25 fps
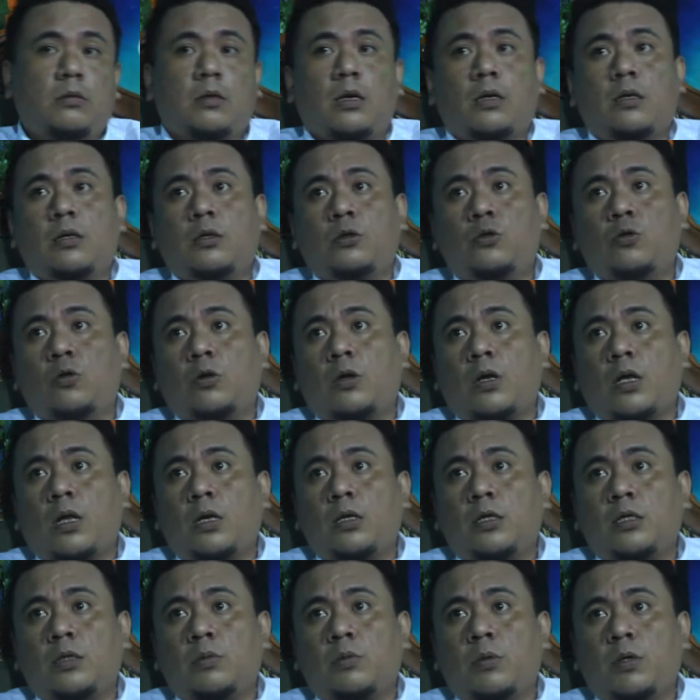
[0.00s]
Jadi
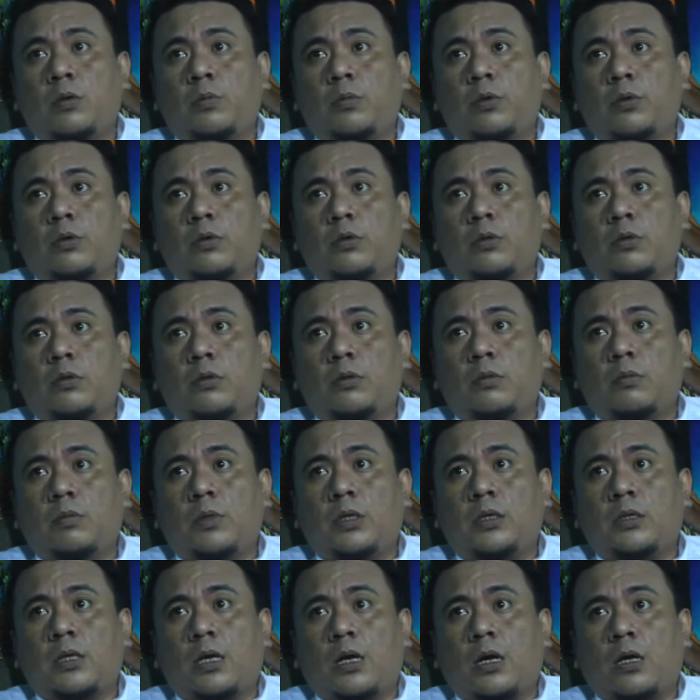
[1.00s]
jurnalisme pun
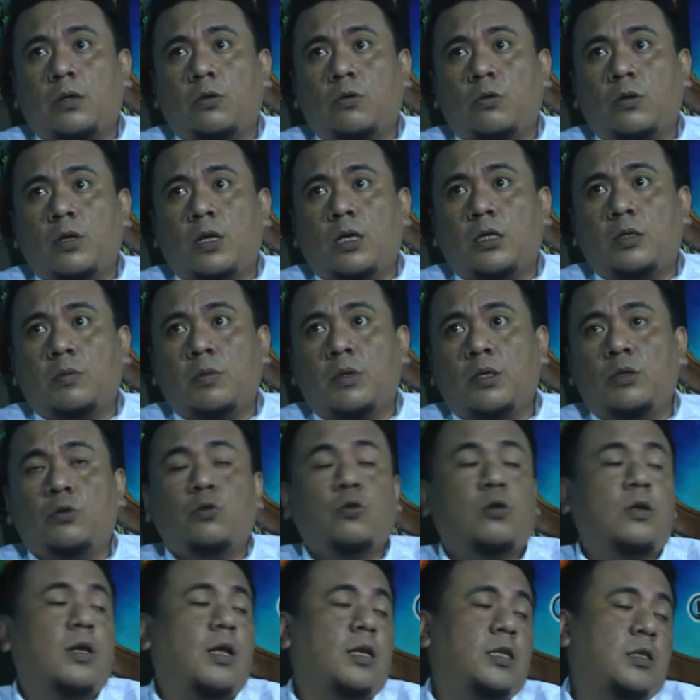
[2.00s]
bicara jurnalisme
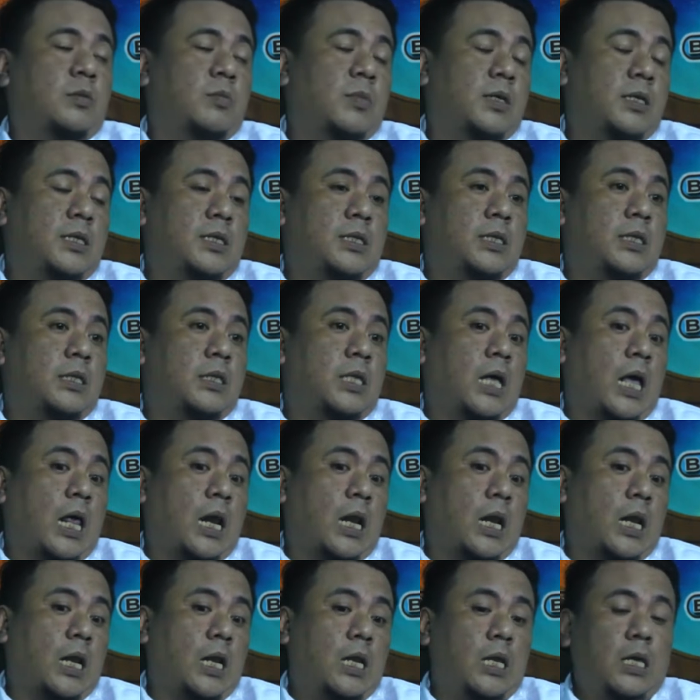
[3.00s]
jurnalisme
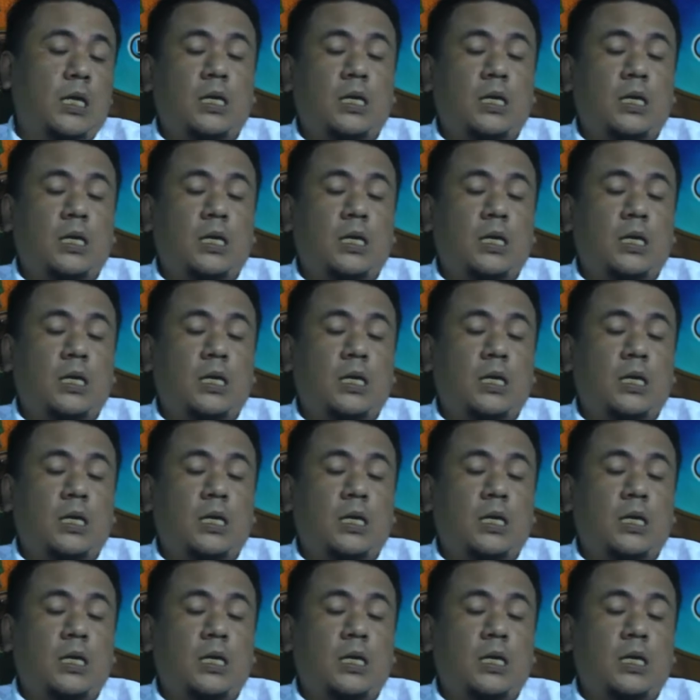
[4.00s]
digital.